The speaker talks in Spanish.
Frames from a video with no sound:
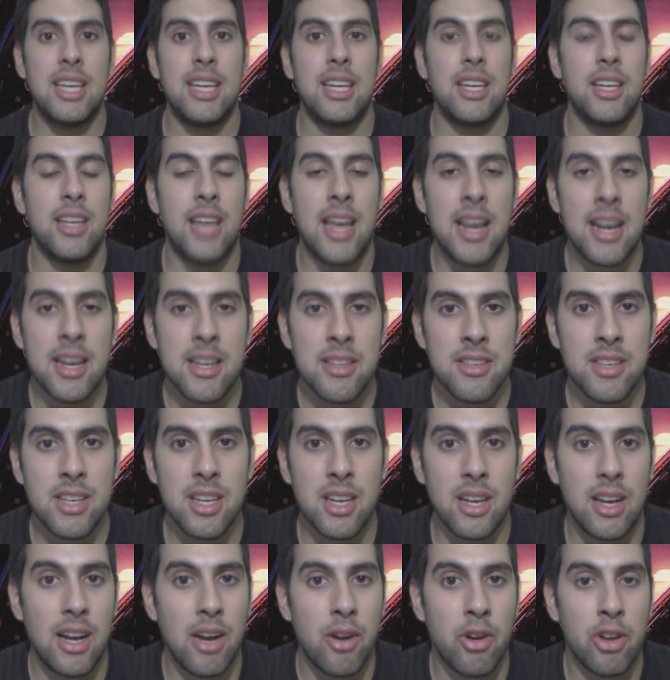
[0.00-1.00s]
Y, Guy
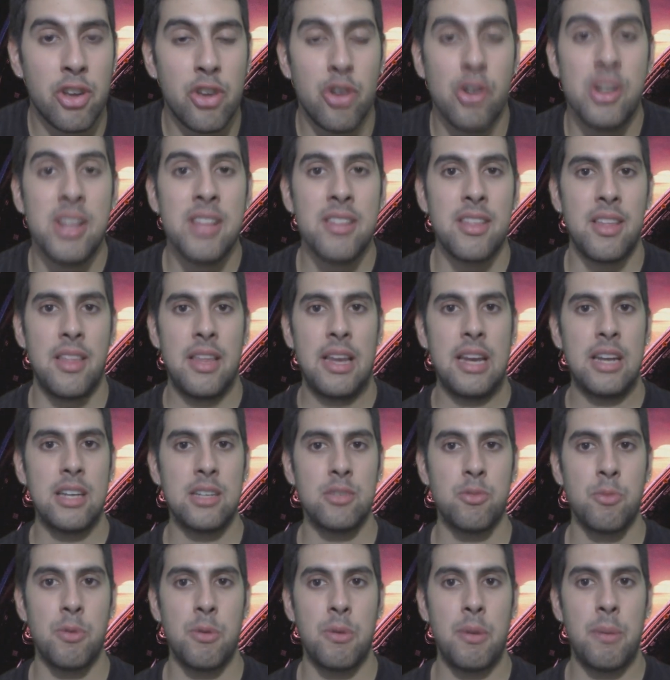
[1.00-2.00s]
Ritchie, claro, guioniza y
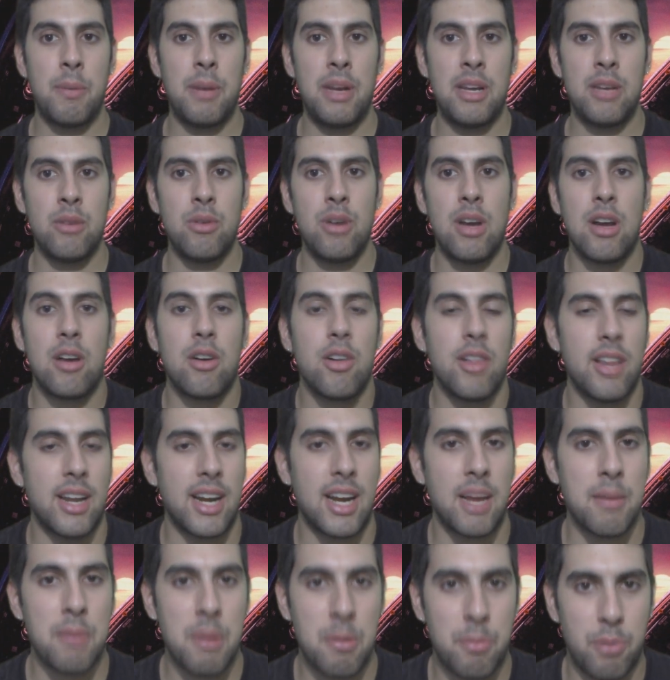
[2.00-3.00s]
dirige su propia película,
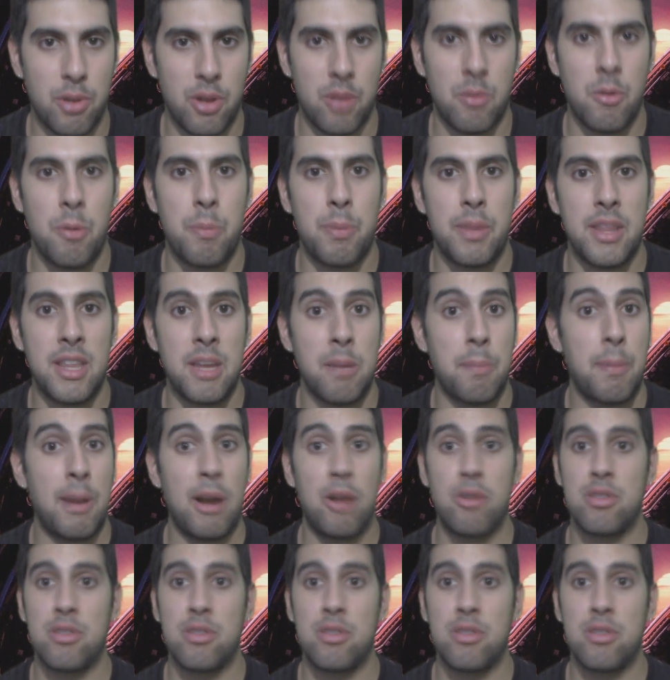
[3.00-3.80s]
joder, ¿qué más podemos pedir?